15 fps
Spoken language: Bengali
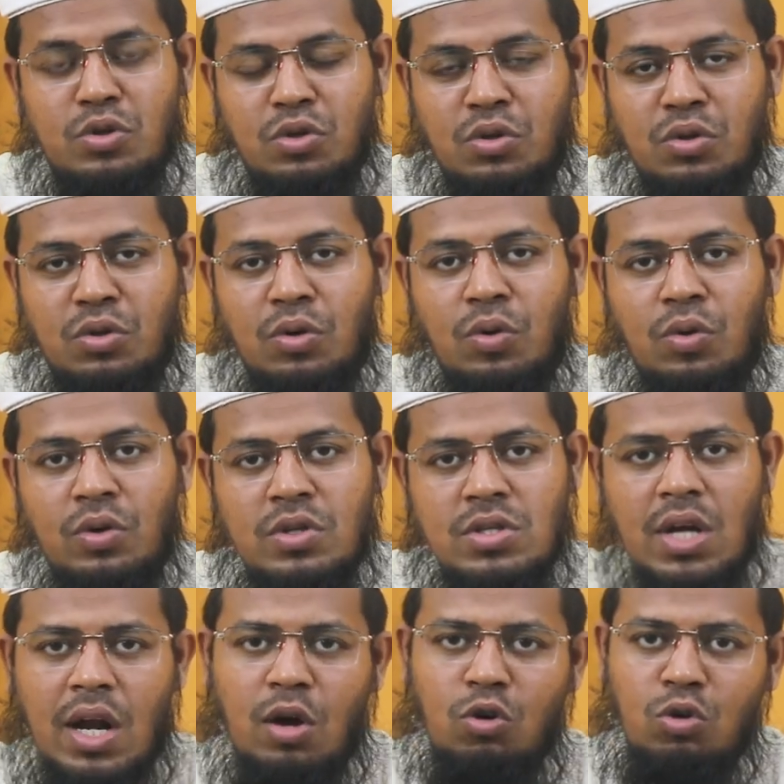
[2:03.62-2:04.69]
পর্যন্ত
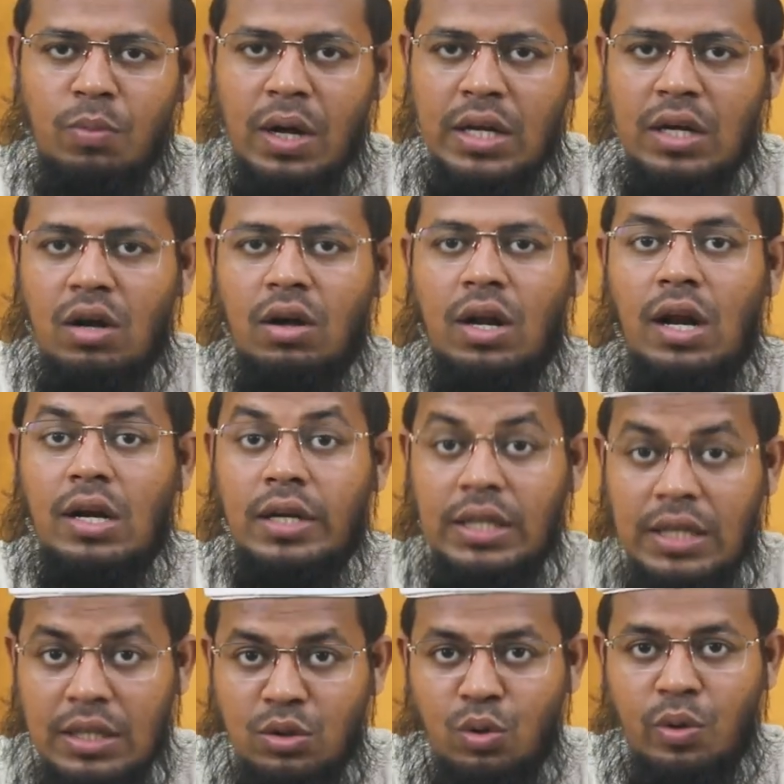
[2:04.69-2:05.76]
যারা কুরবানি করার
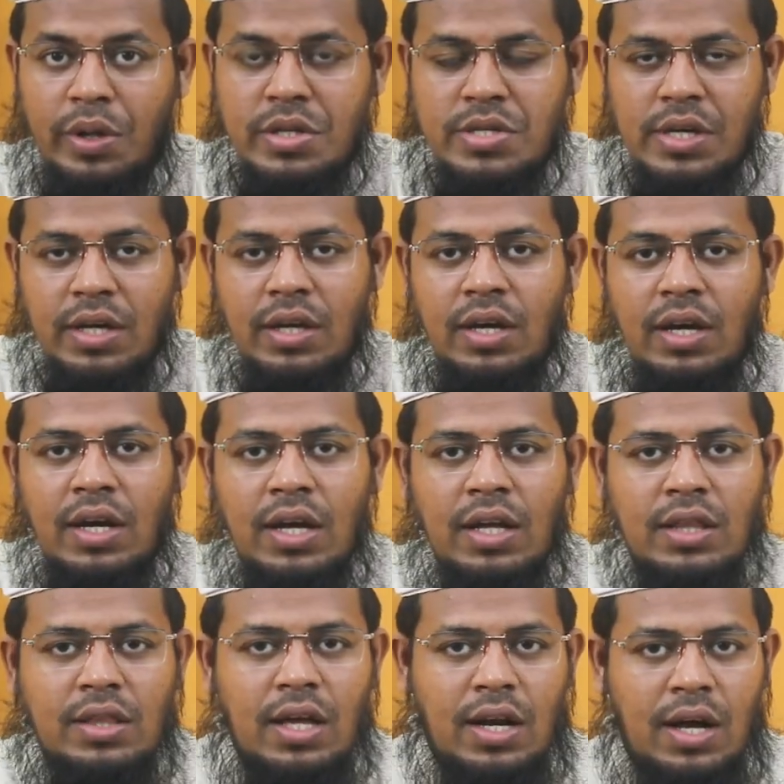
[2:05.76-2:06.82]
নিয়ত করেছে
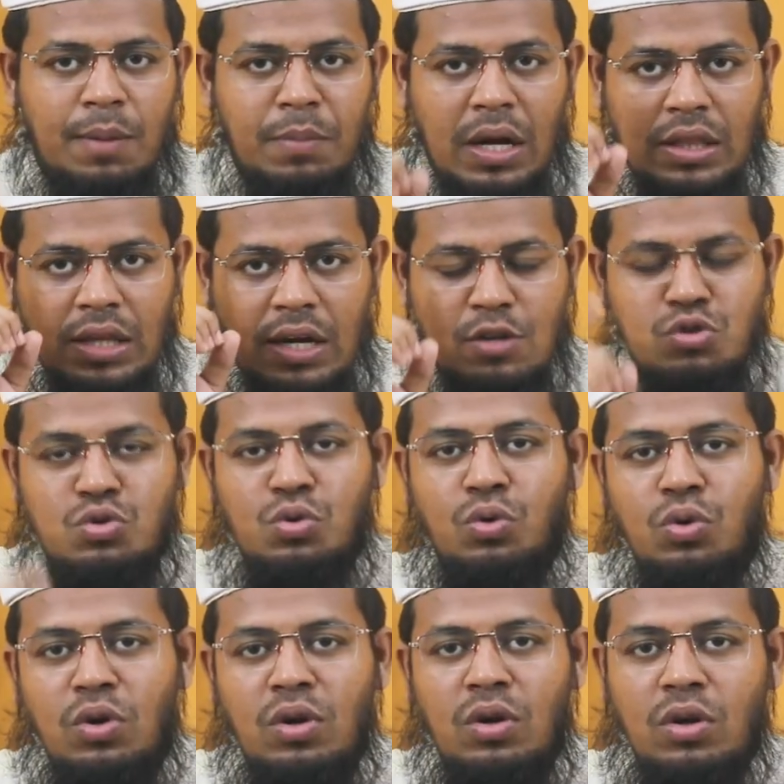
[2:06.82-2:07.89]
তারা মাথার
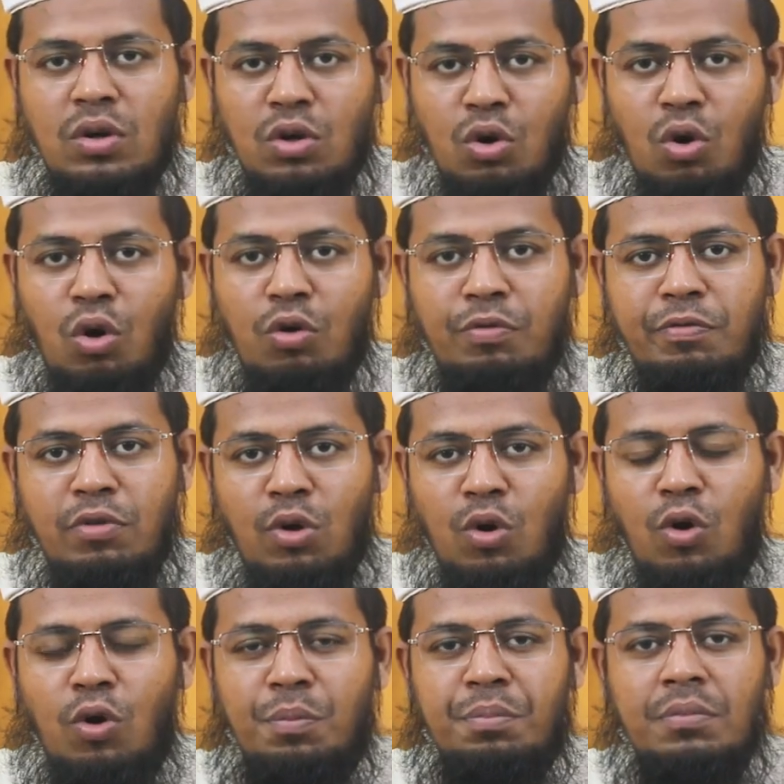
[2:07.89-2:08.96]
চুল গোফ
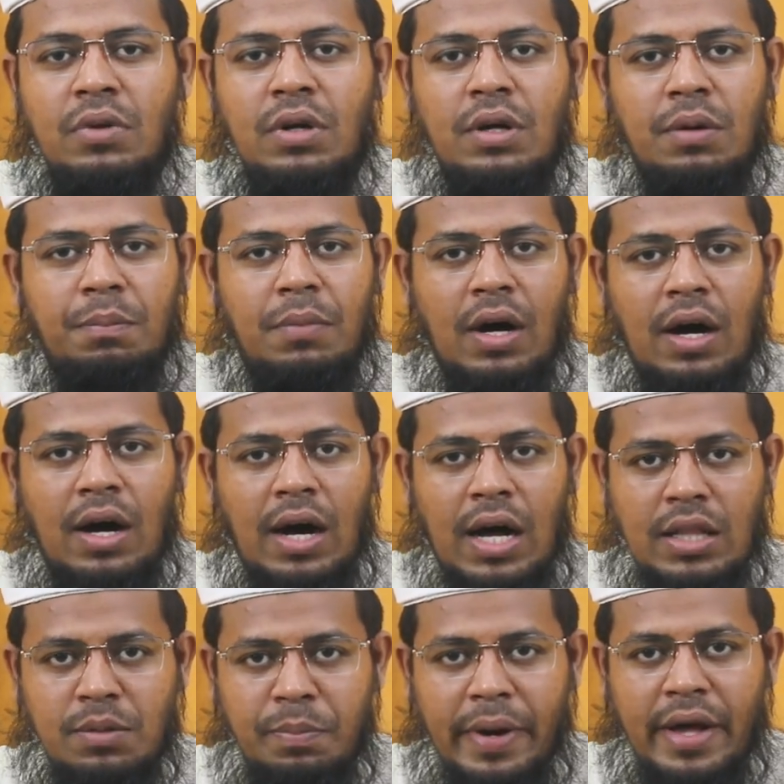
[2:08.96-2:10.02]
লোম বা
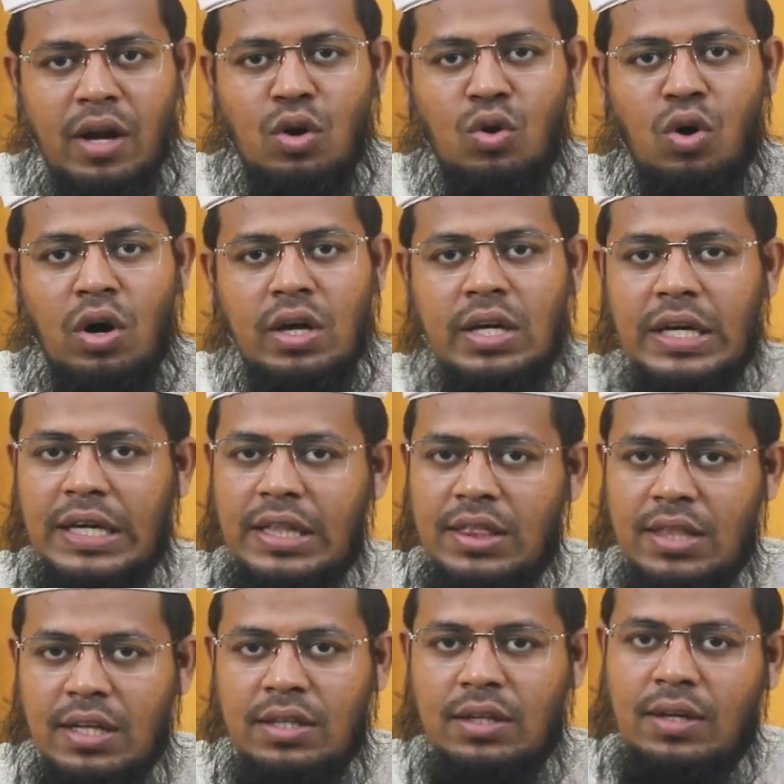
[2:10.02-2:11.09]
হাত পায়ের নখ
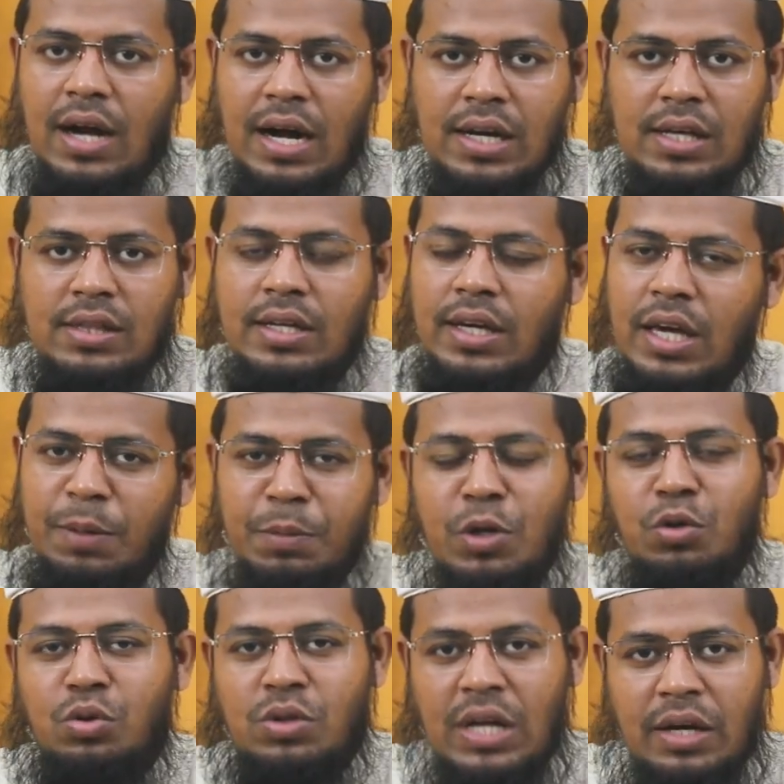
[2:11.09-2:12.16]
ইত্যাদি কাটা থেকে
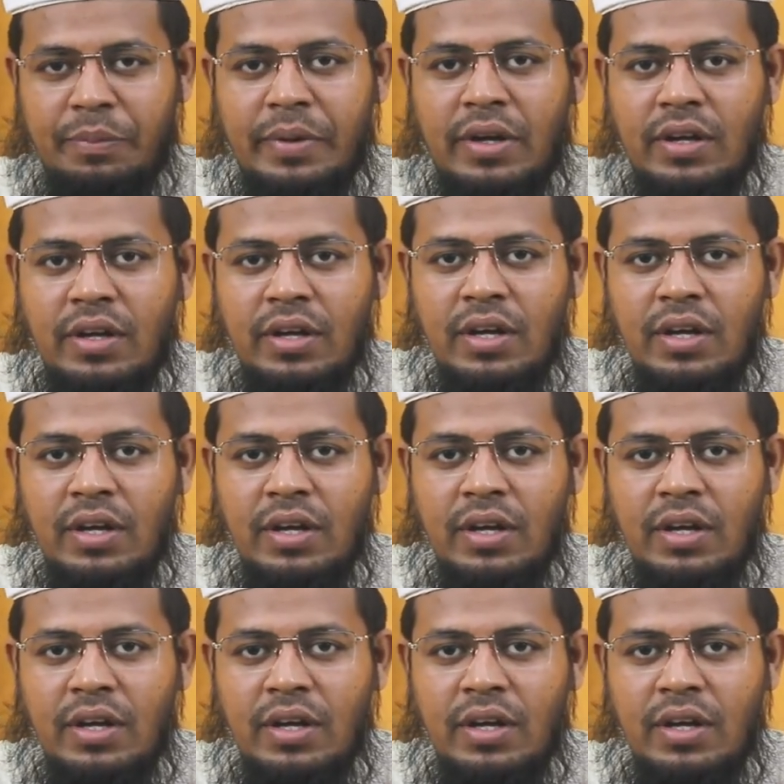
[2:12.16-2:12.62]
বিরত থাকবে